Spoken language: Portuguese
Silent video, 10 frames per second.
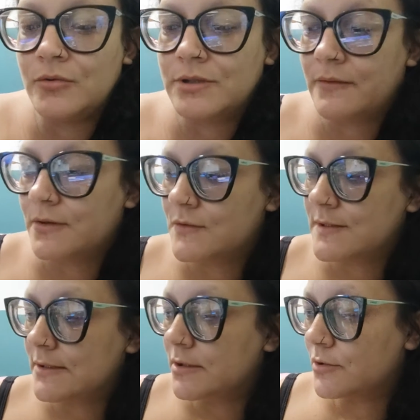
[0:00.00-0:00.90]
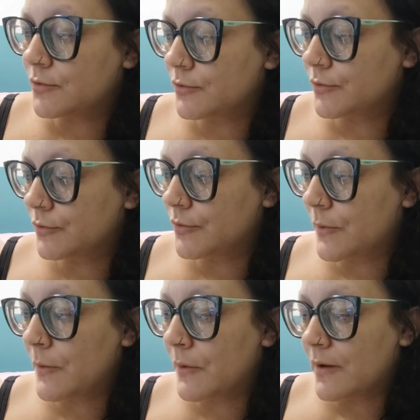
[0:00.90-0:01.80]
eu não tava
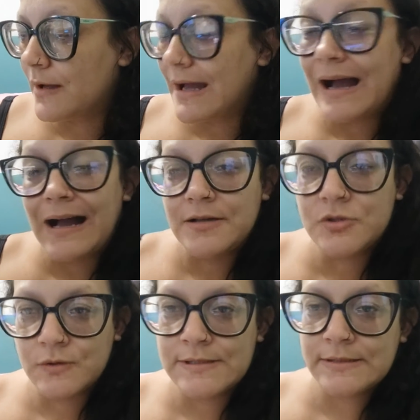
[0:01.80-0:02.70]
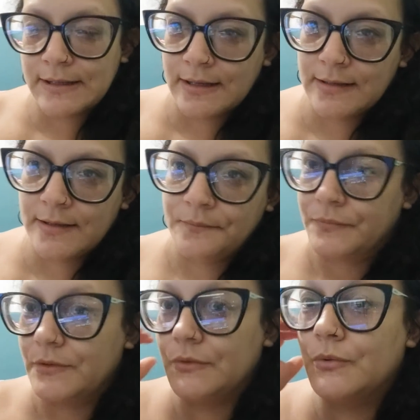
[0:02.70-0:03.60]
conseguindo raciocinar, né,
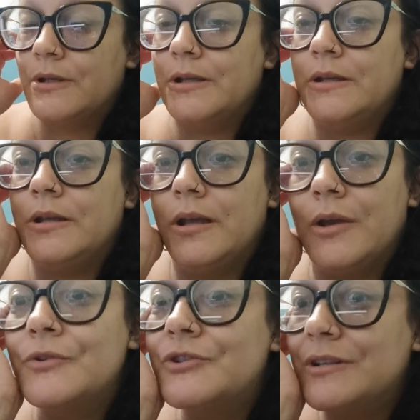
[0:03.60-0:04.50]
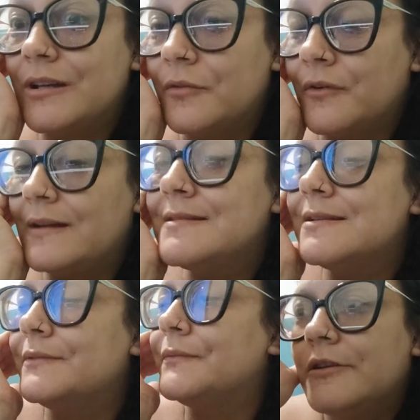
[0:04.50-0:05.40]
no que eu tinha que
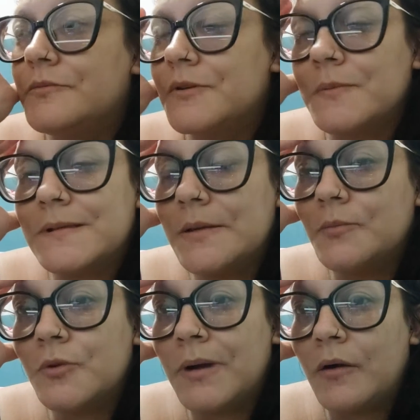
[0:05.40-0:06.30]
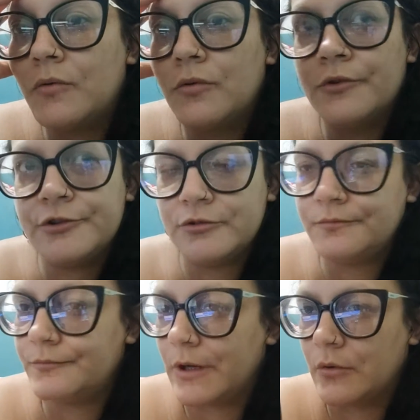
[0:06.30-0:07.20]
fazer. Gente, mas eu passei muito mal. Hoje,
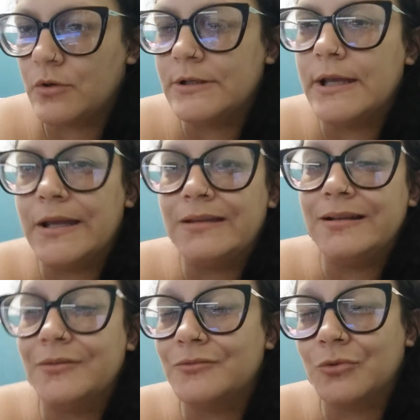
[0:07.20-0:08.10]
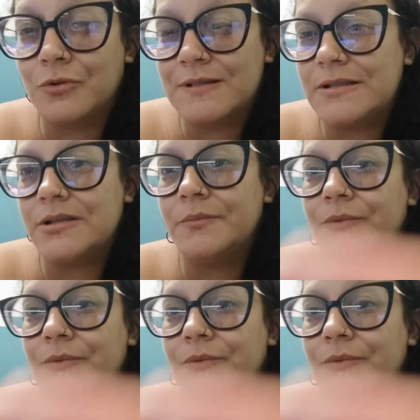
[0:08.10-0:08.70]
acordei, ainda não tô assim